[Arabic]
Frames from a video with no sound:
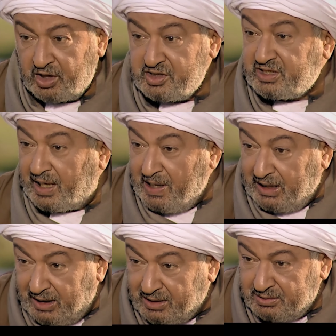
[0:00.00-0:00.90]

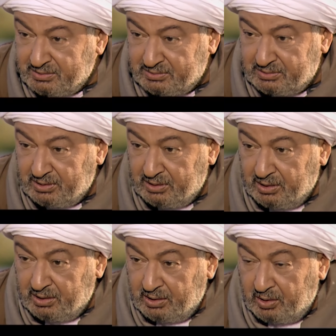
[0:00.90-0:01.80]
استحملها
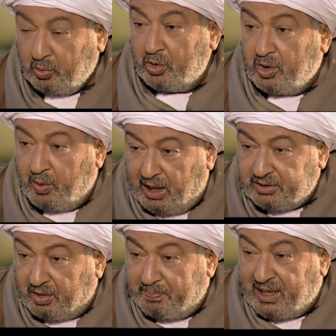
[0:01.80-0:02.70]
كل
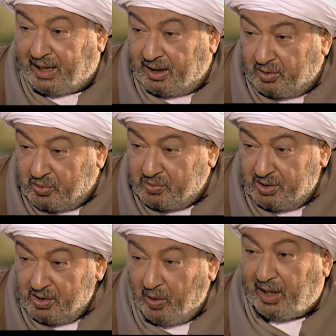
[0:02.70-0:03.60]
واحد ربنا خلقه
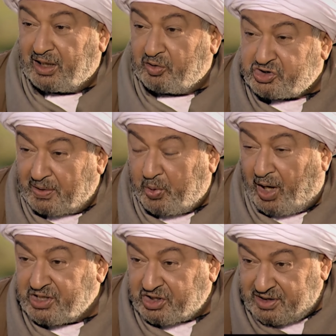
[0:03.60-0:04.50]
وخلق له جنبه
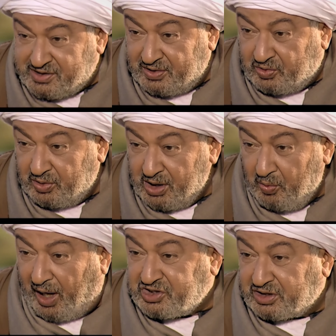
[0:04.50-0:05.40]
حاجه تسعده
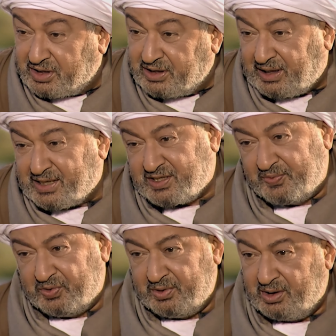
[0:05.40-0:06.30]
وحاجه تانية تعذبه
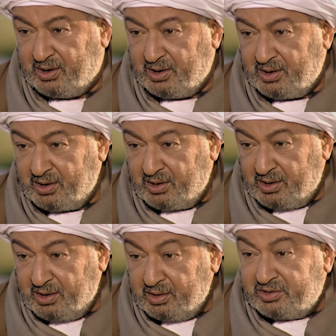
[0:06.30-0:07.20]

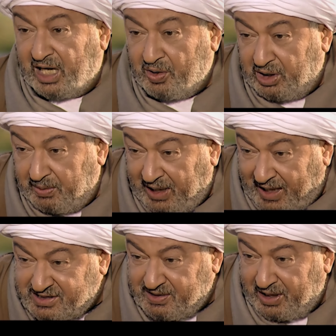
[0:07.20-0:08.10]
داوي اللي
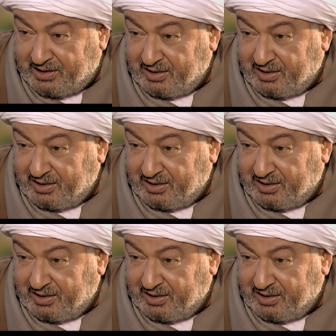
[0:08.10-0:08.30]
بيعذبك